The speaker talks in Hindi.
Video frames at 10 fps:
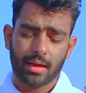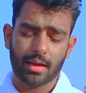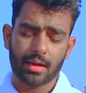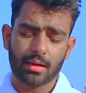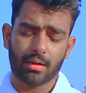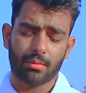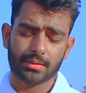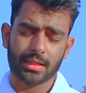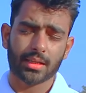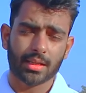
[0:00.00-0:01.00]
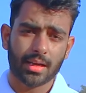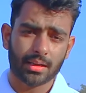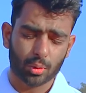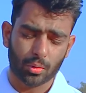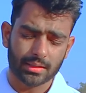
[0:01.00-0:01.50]
यार हमसे इतना
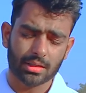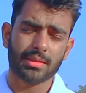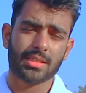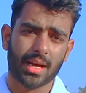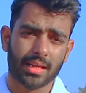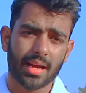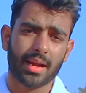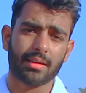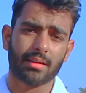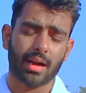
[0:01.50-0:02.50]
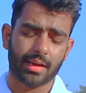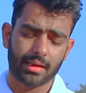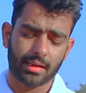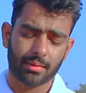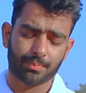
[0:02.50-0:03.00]
थोड़ा सा भी ज़्यादा है
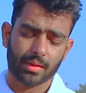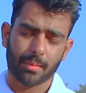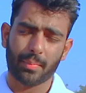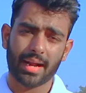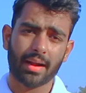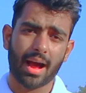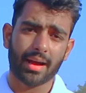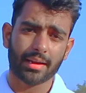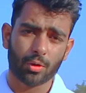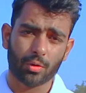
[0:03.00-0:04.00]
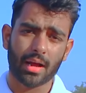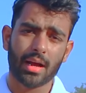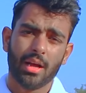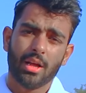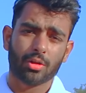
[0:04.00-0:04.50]
ये पेन आगे हो रहा
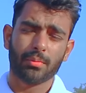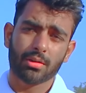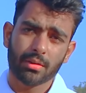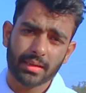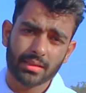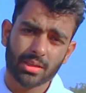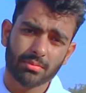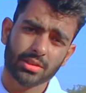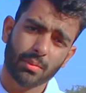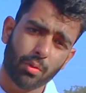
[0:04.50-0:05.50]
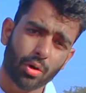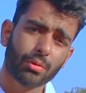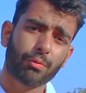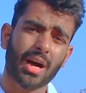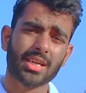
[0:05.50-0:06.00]
है तो बिल्कुल एकदम से
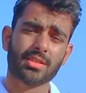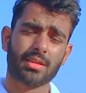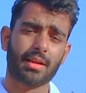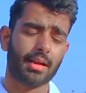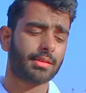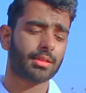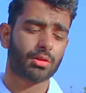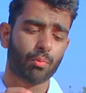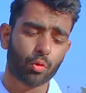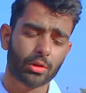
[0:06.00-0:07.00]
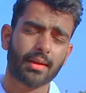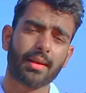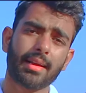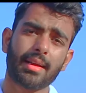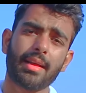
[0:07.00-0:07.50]
बहुत फास्ट चल रहा है इसे स्मूद
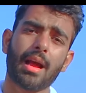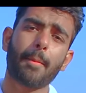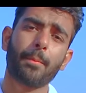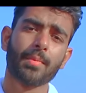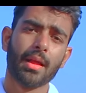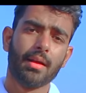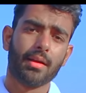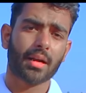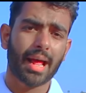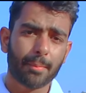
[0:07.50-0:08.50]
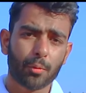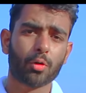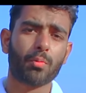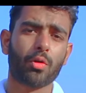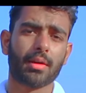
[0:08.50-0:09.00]
करने के लिए आप
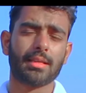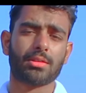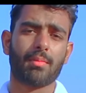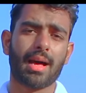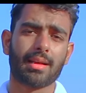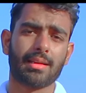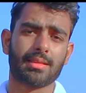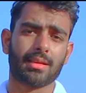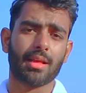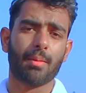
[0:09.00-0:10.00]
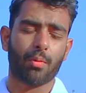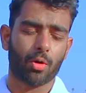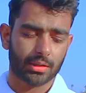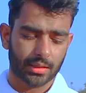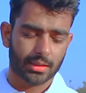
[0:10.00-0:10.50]
ट्राईपोड मोड का इस्तेमाल कर सकते हैं
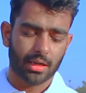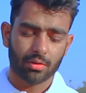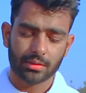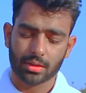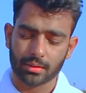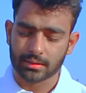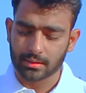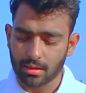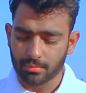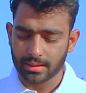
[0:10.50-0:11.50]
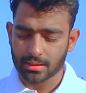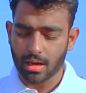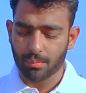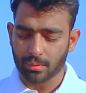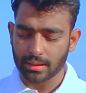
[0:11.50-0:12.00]
बहुत अच्छा है और इस, इसका हमेशा
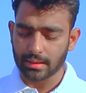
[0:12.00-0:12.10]
आपका